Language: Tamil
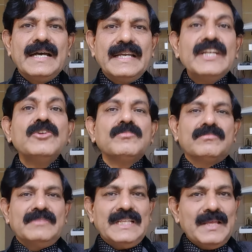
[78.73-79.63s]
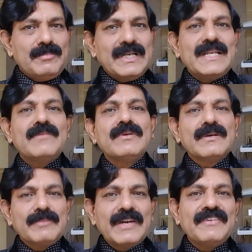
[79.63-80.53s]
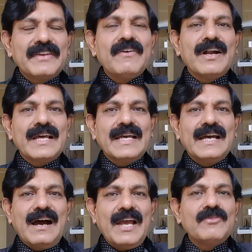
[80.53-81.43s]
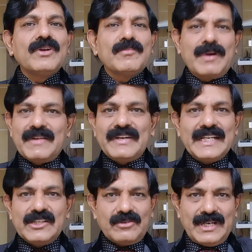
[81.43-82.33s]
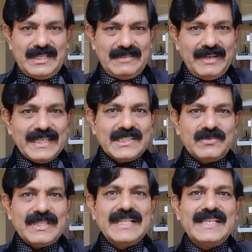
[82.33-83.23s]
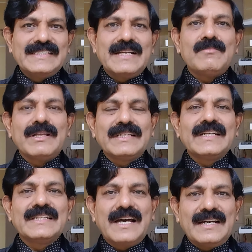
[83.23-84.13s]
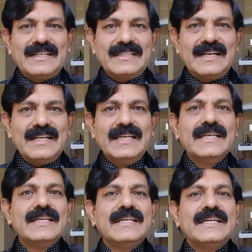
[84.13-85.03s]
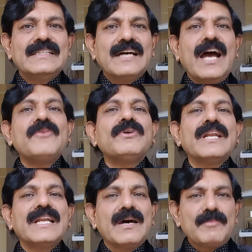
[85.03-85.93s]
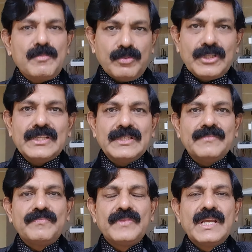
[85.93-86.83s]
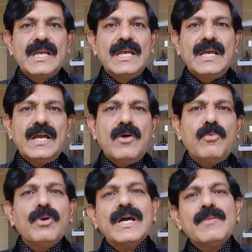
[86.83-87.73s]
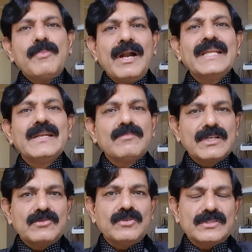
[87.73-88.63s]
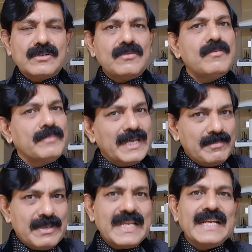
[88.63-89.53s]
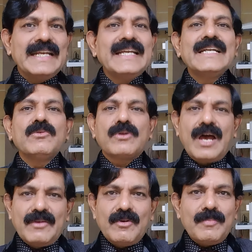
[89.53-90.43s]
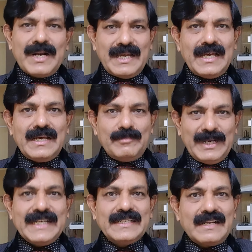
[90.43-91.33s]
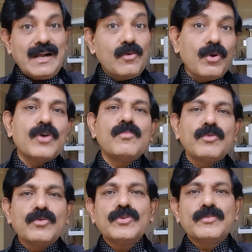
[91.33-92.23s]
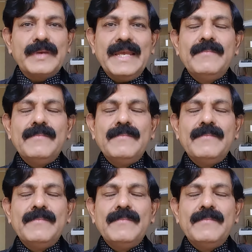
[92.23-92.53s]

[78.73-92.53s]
இன்னும் இதை பற்றிய மிக விரிவான ஆய்வுகள் பண்ண வேண்டியது இருக்கும் ஏன்னா அந்த வைரஸ் வந்து சில மாதங்கள் தான் ஆகிறதுனால இந்த ஆய்வுகள் எல்லாமே புதிது உலக பாலியல் மருத்துவர் சங்கமும் மிகப்பெரிய நீண்ட ஒரு ஆய்வை பண்ண பண்ணிகிட்டு இருக்காங்க உலகம் முழுவதுமே